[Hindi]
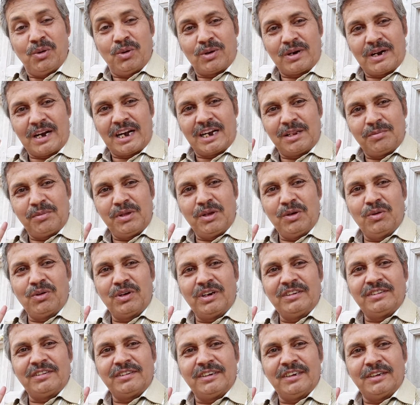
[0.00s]
और आनंद नहीं
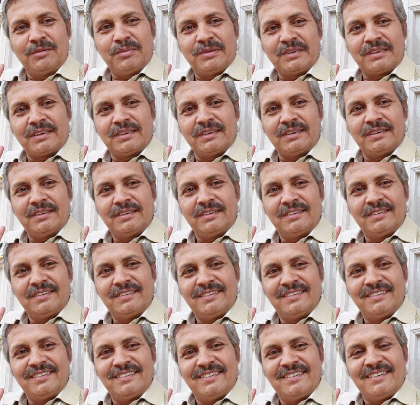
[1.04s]
होने चाहिए हमें से
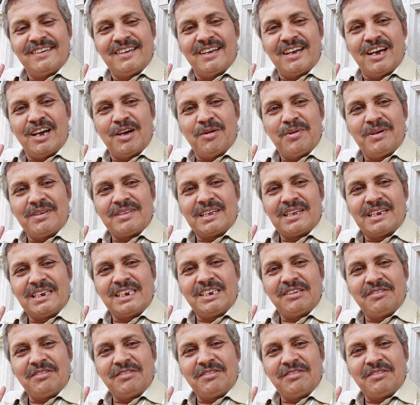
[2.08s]
हमेशा